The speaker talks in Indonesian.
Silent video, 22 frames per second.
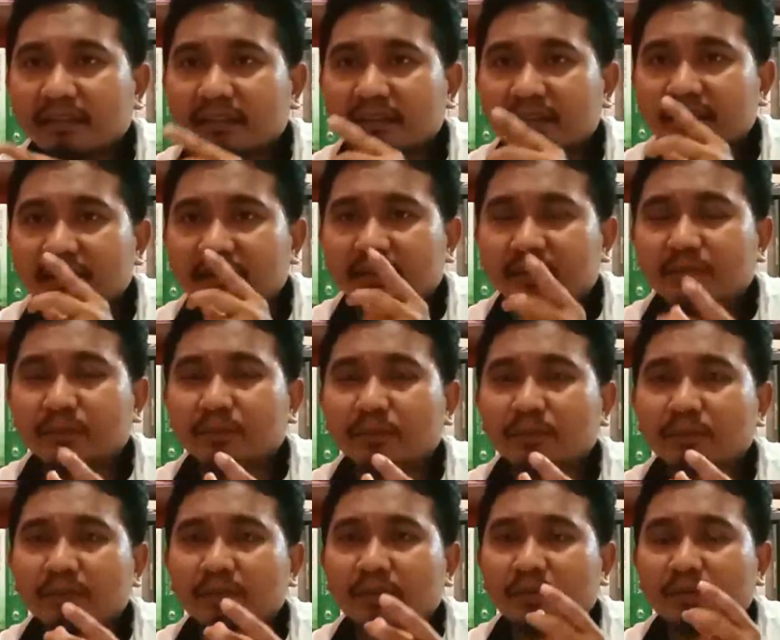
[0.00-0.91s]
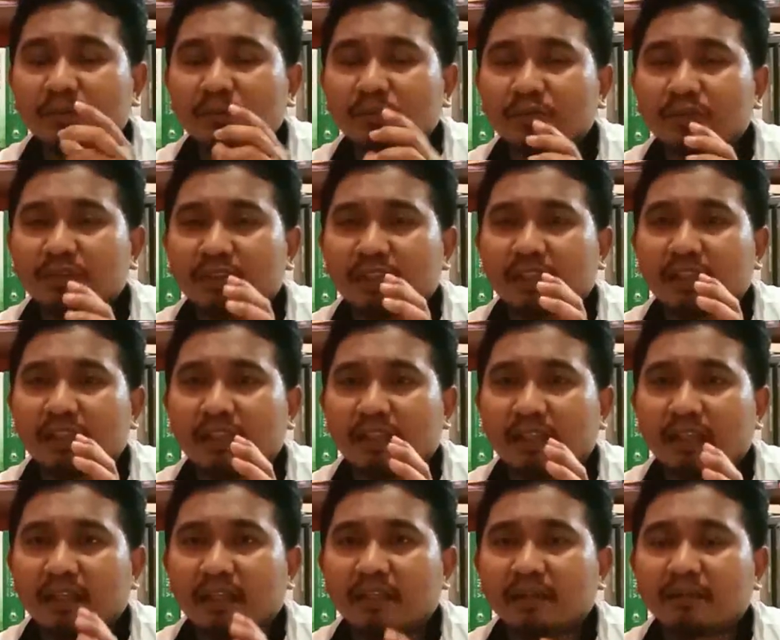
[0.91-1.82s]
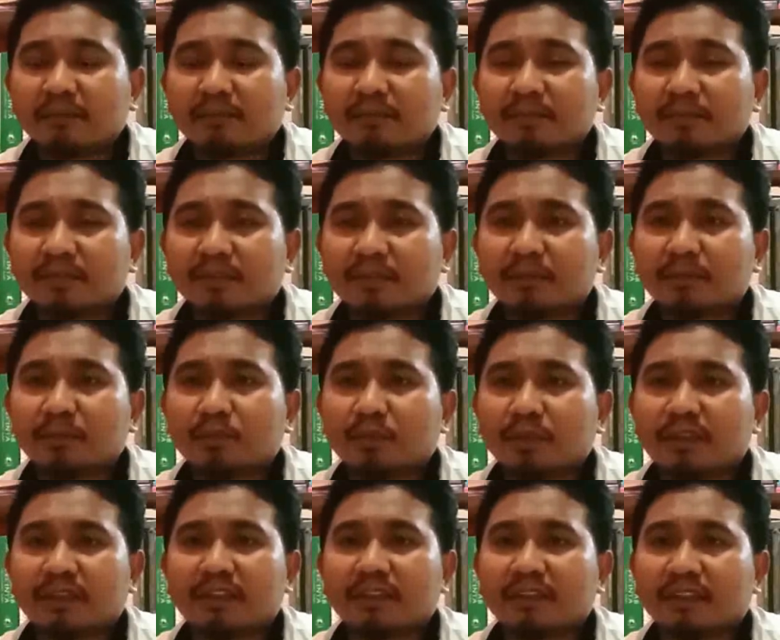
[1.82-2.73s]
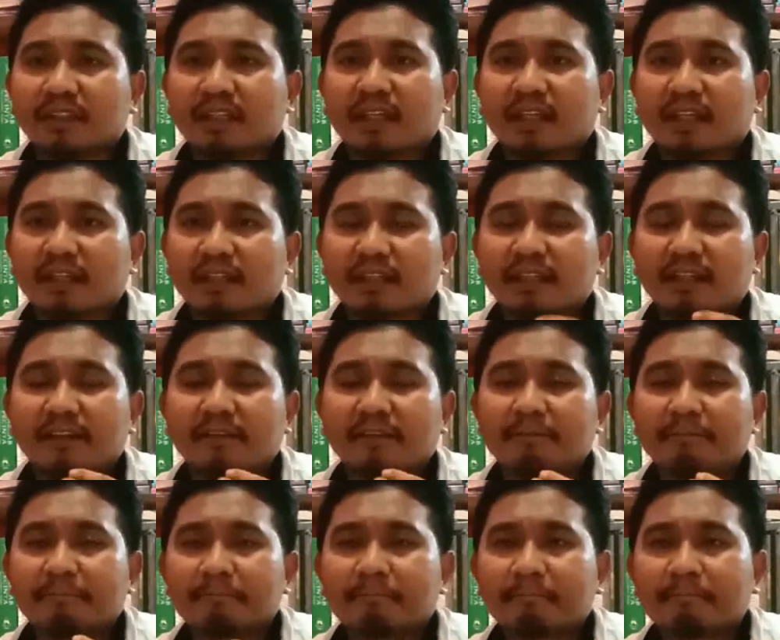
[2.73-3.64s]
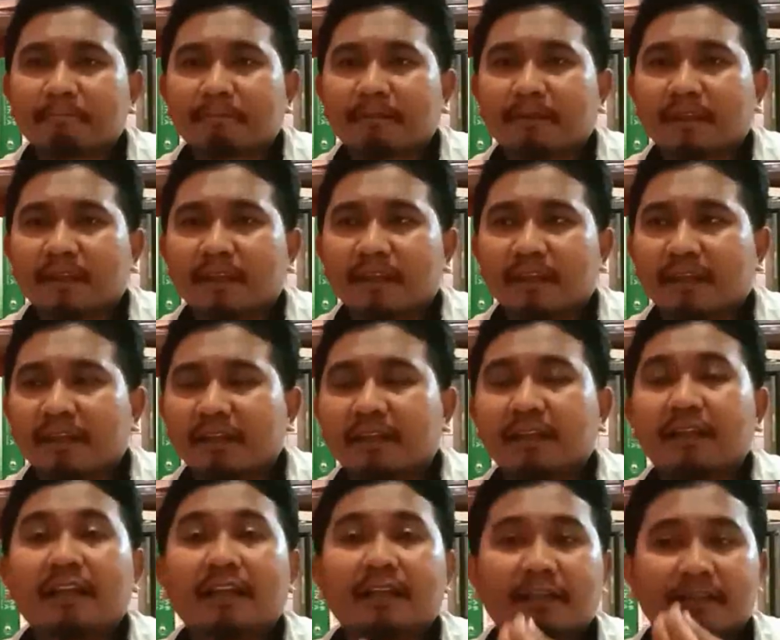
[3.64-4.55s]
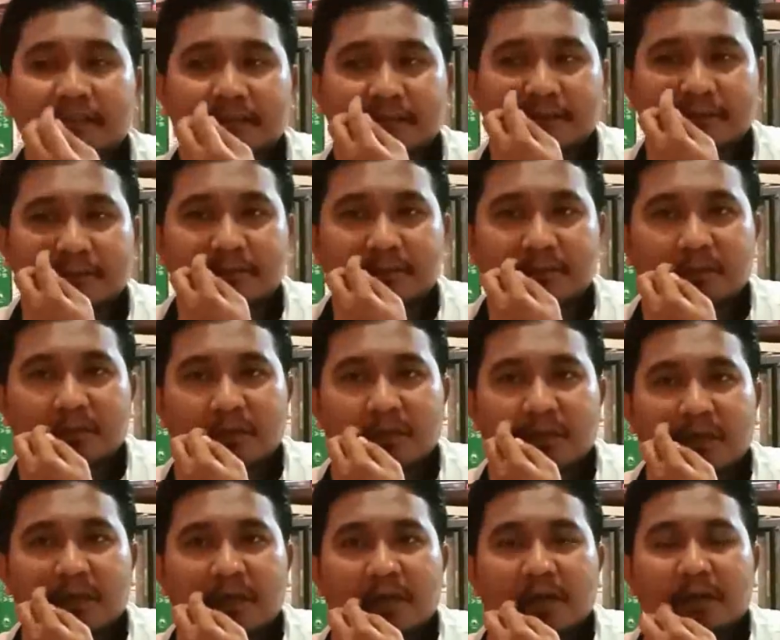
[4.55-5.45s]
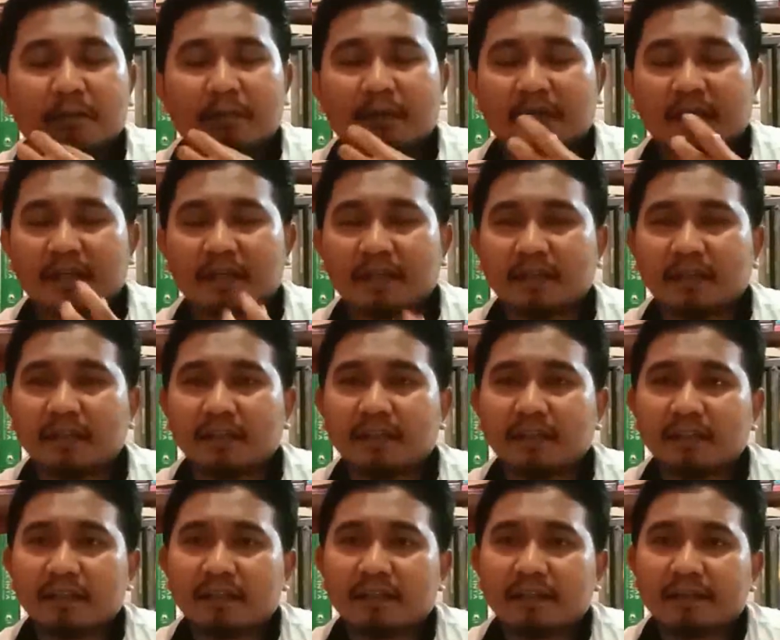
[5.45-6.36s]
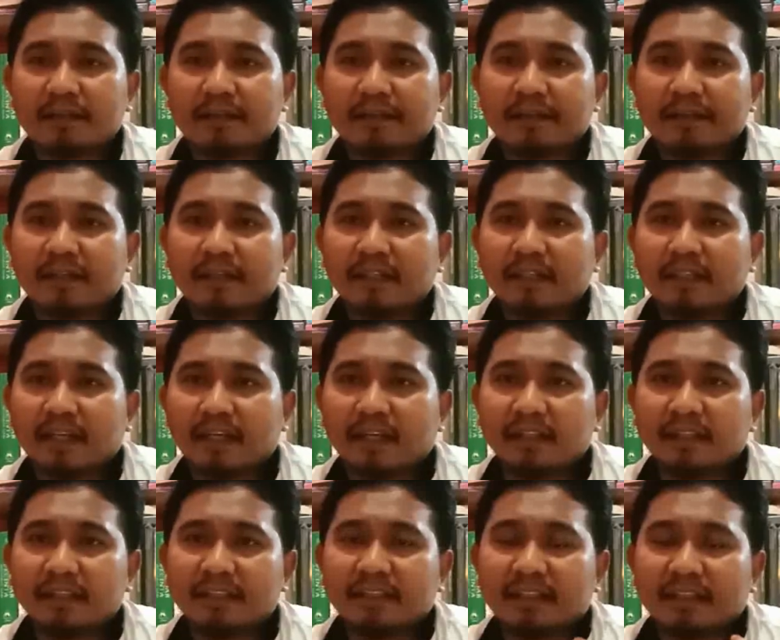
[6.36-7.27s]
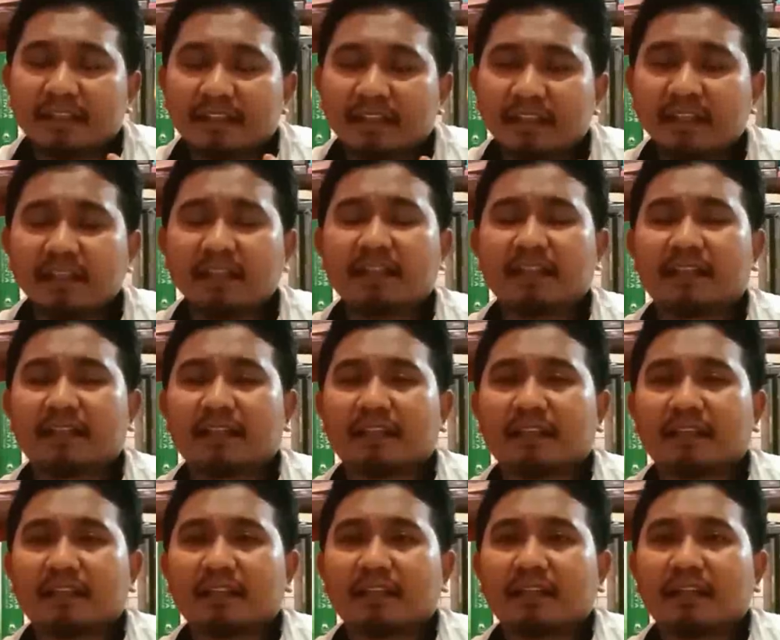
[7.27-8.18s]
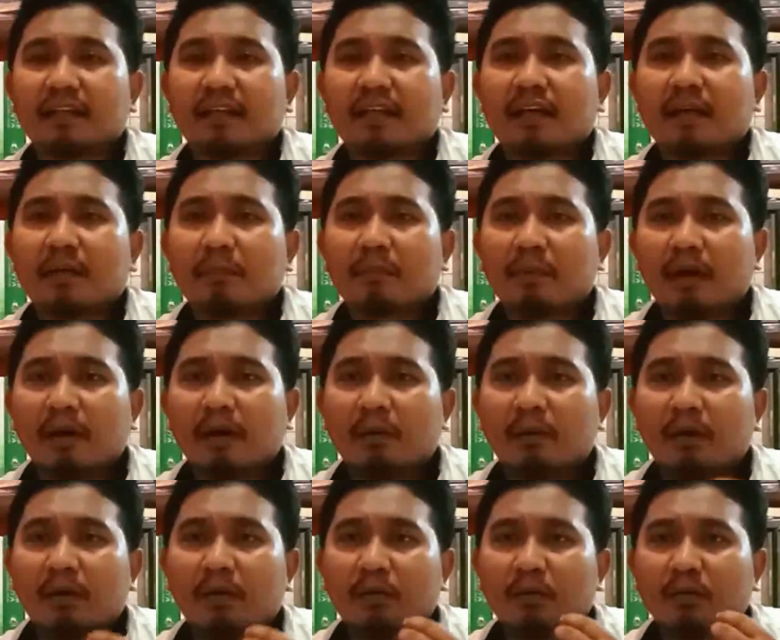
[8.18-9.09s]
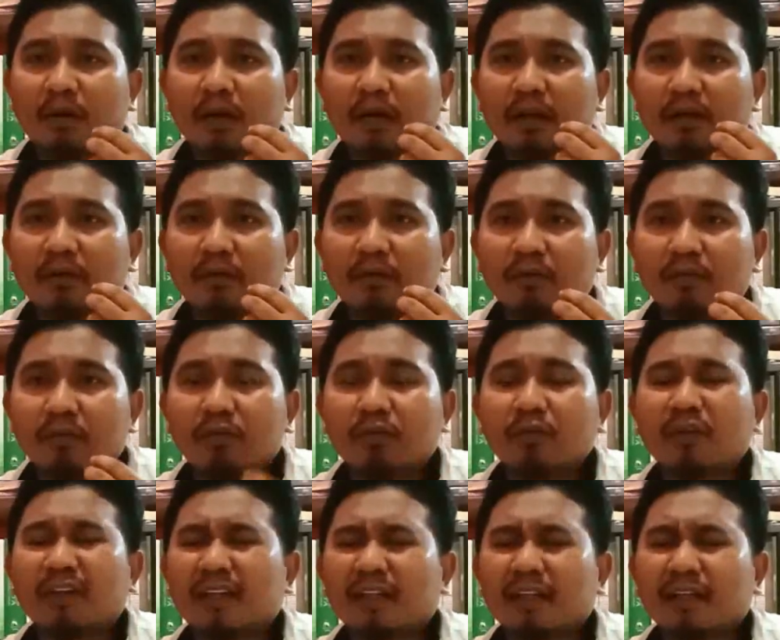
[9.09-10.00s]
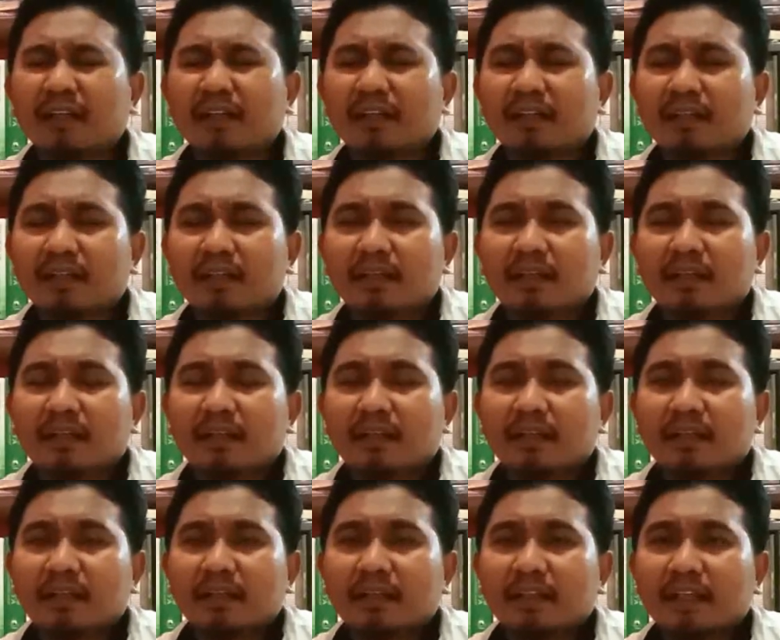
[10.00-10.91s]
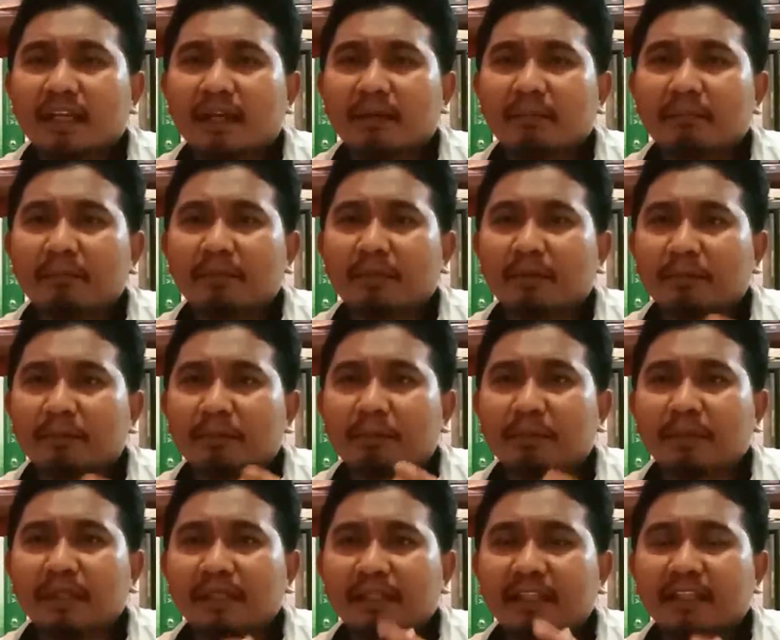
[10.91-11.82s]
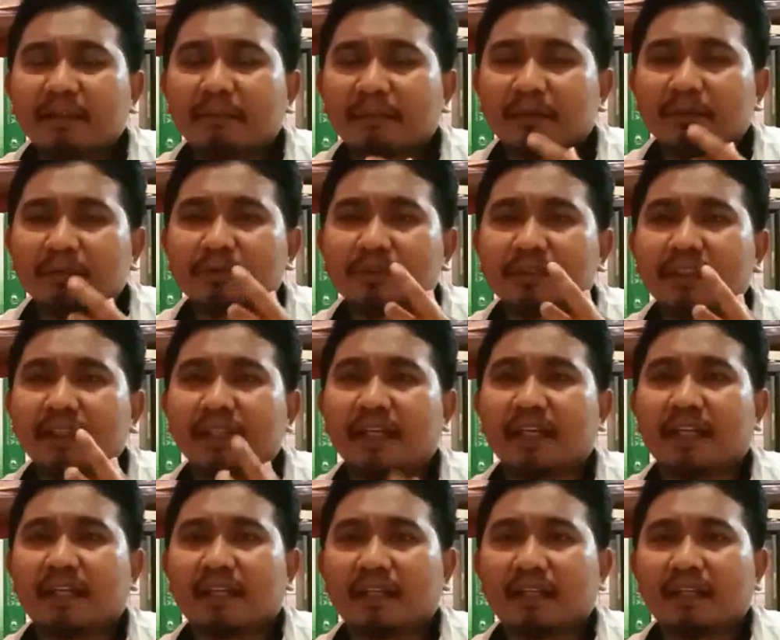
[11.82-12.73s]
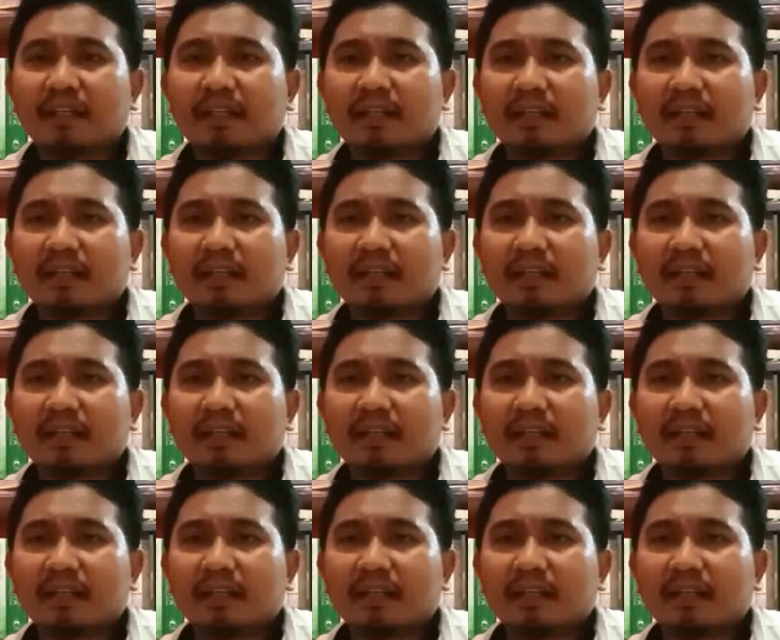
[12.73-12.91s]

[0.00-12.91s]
itu dirumuskan dalam sebuah tindakan yang yang ikhlas. Maka yang dikatakan bahwa orang-orang yang berperi kemanusiaan